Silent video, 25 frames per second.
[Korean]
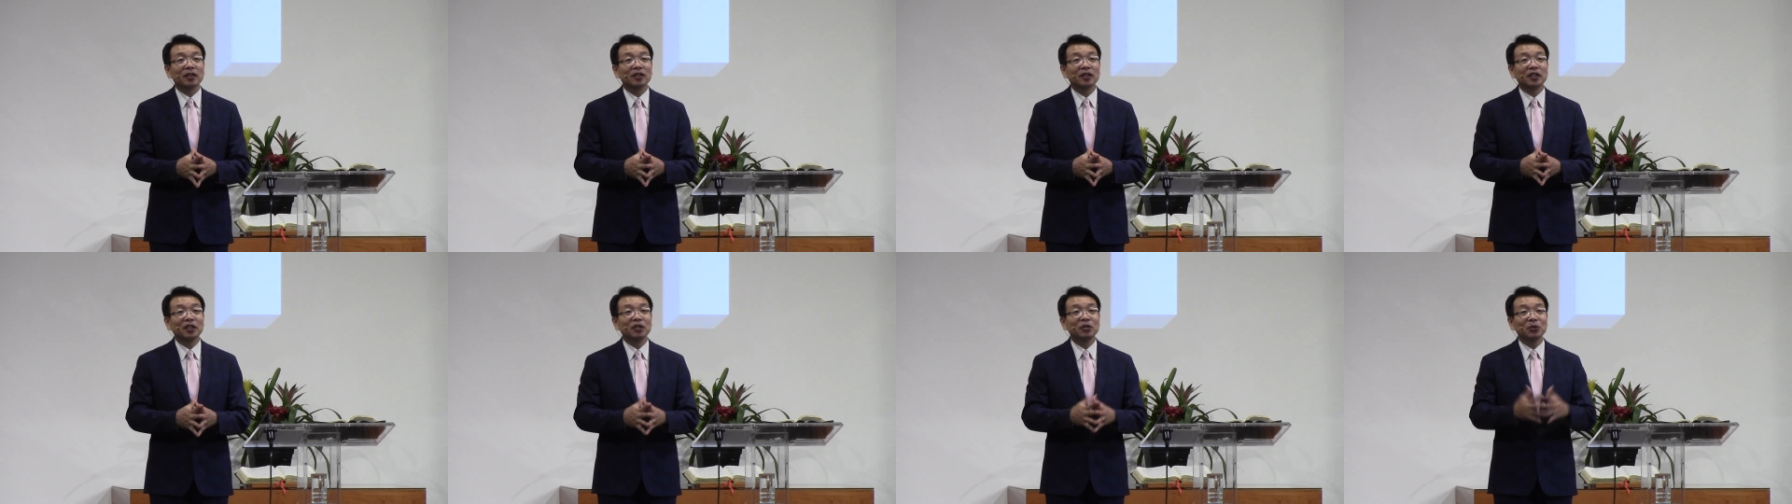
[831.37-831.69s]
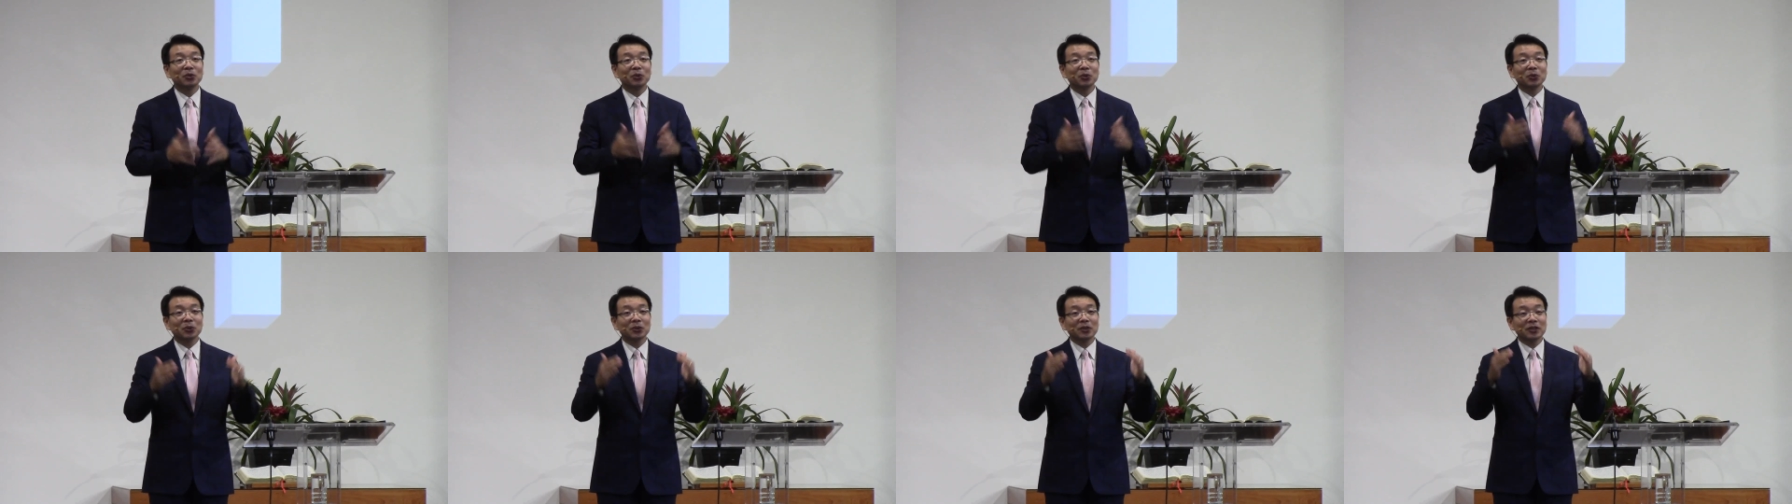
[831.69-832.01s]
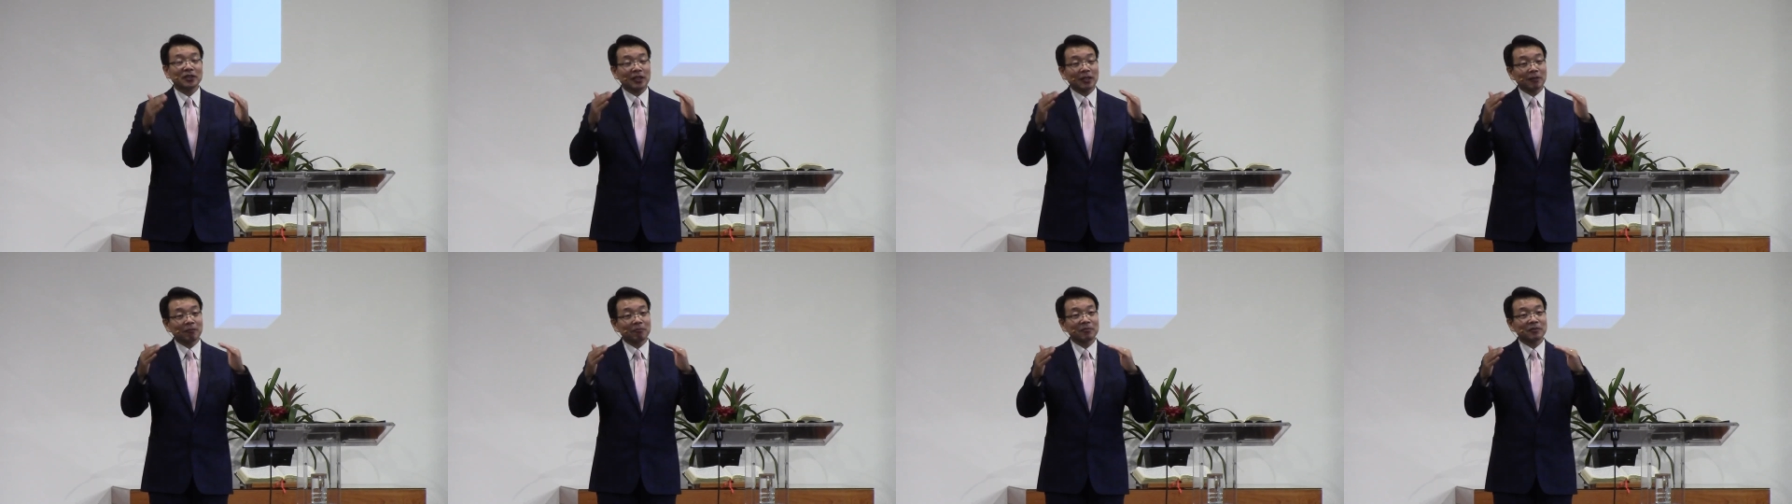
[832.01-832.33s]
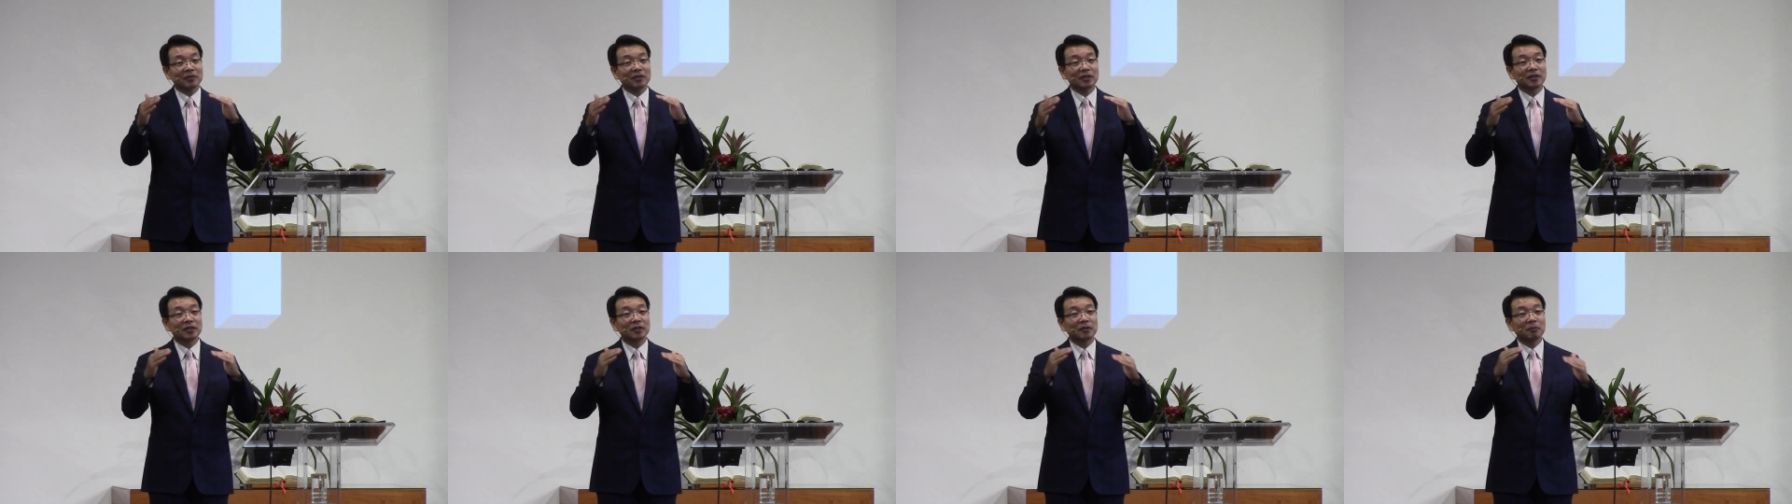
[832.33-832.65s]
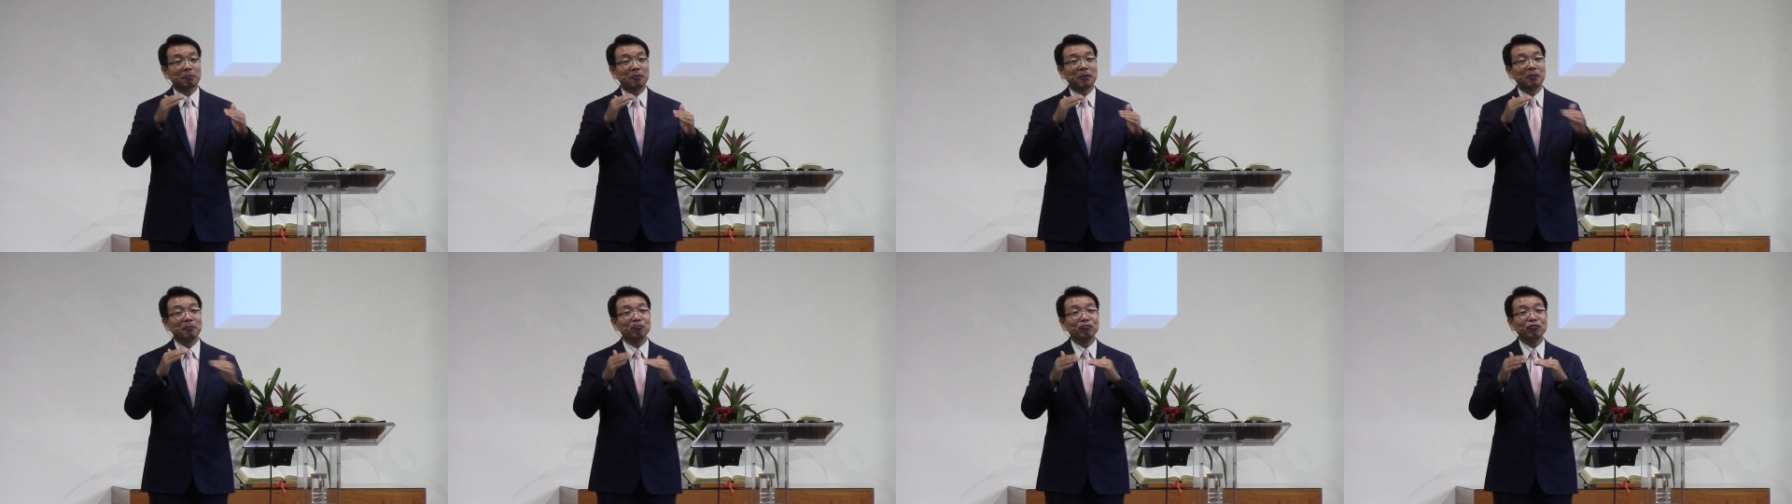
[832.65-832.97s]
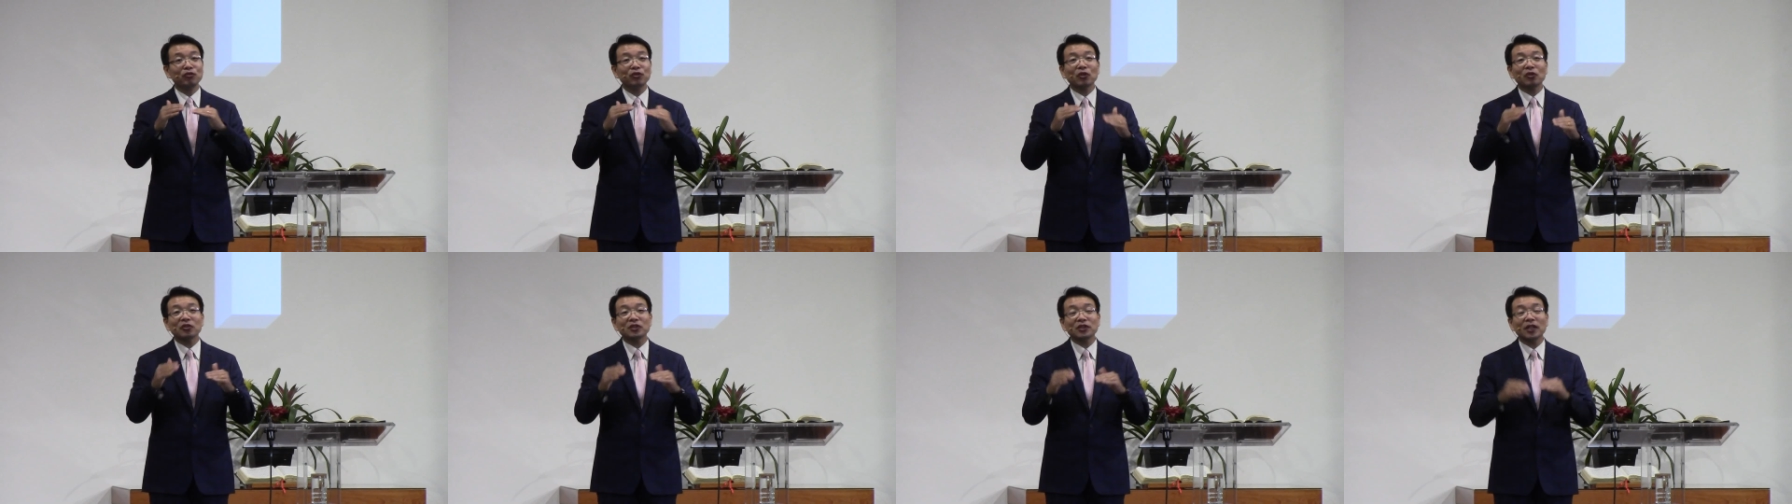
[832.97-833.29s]
인도도 참 그
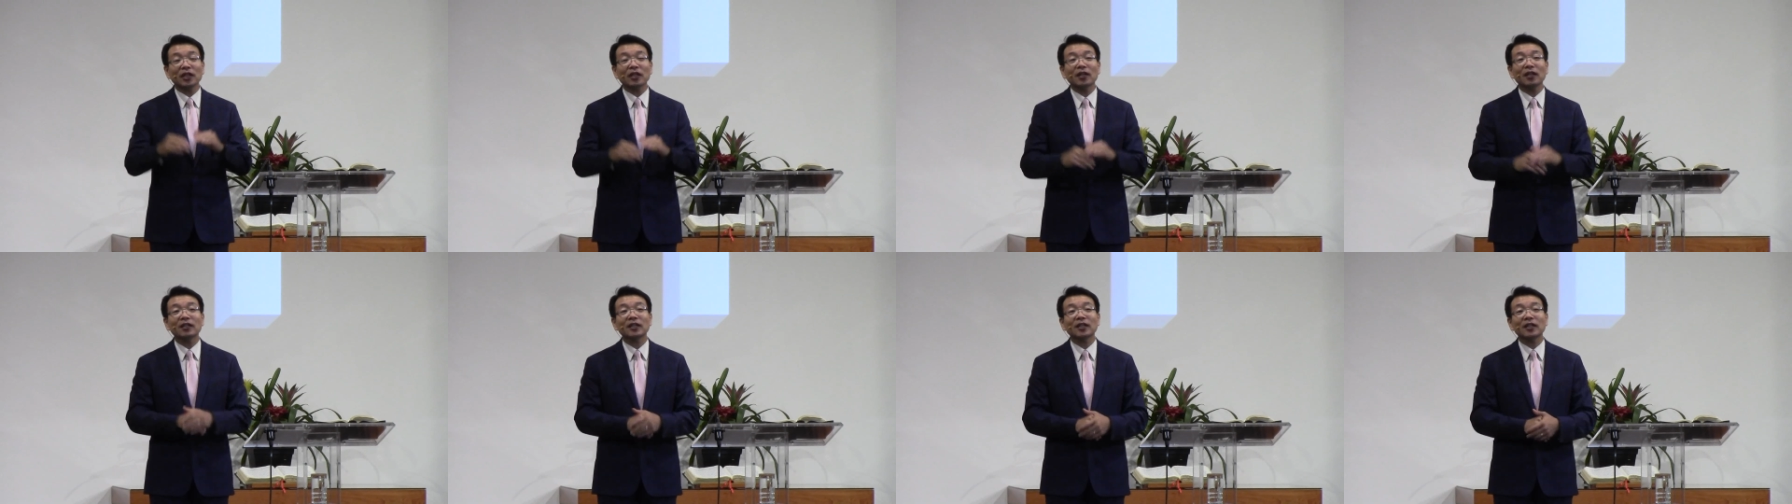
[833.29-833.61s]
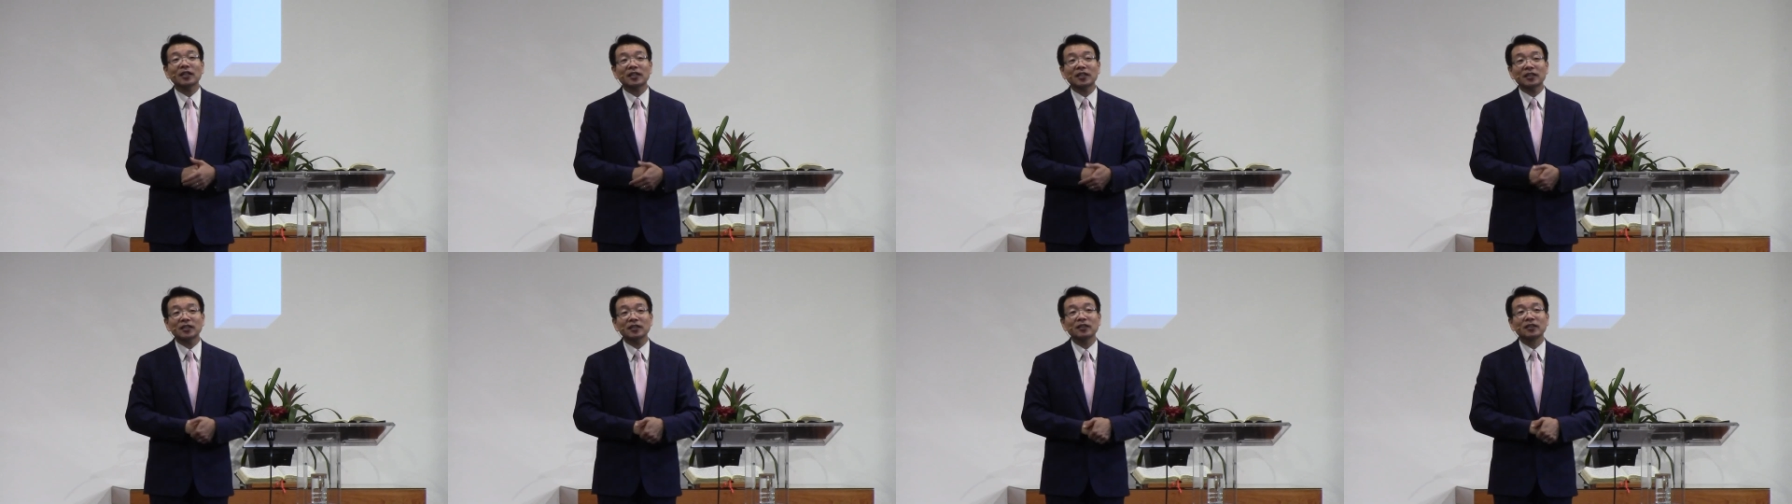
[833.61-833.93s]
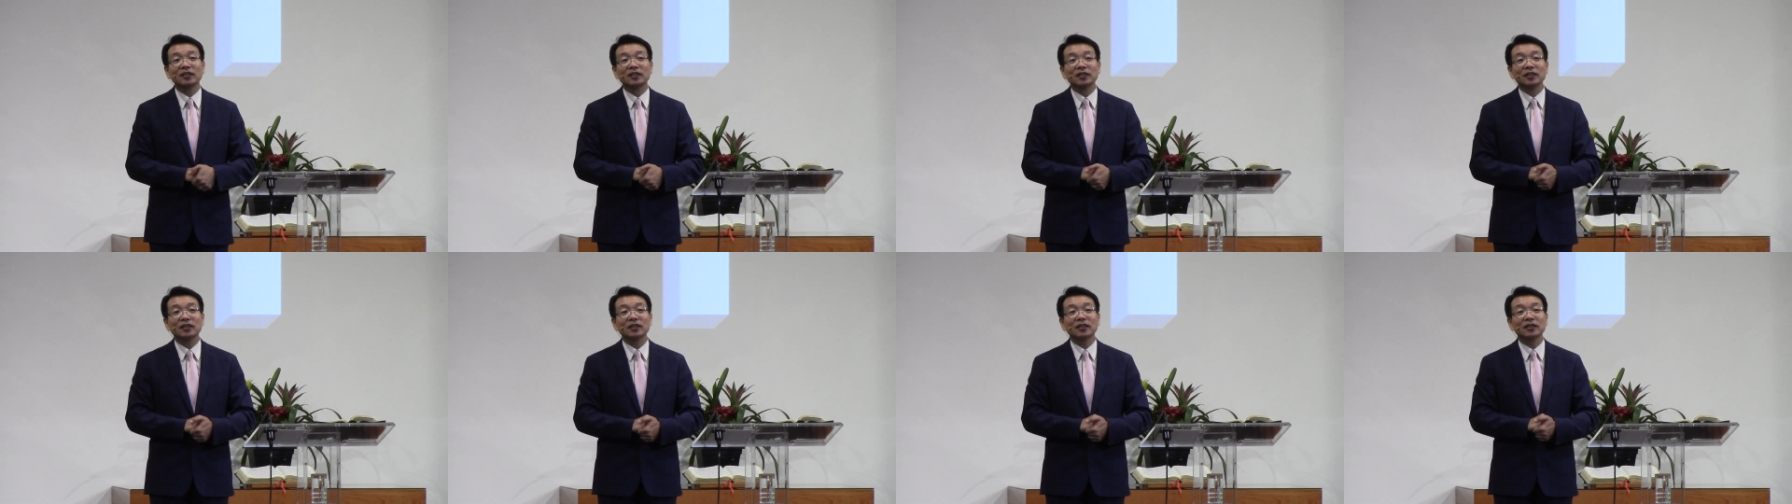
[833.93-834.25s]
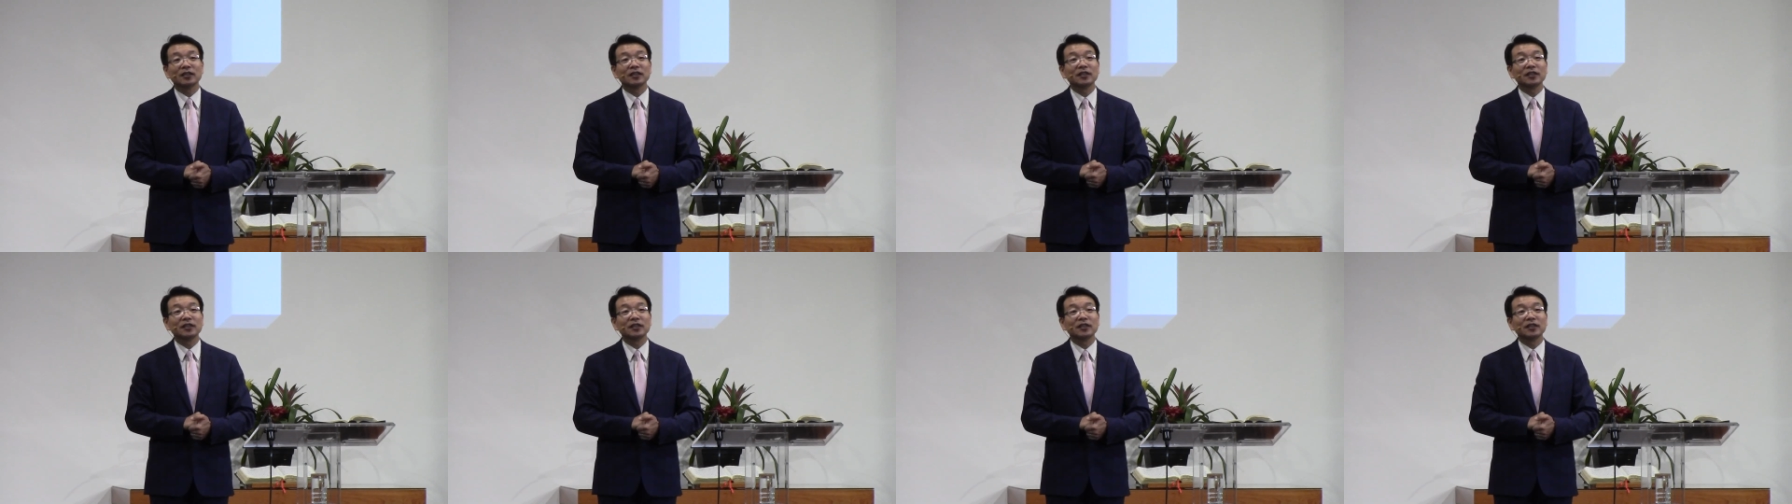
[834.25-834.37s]
빈부격차가 큰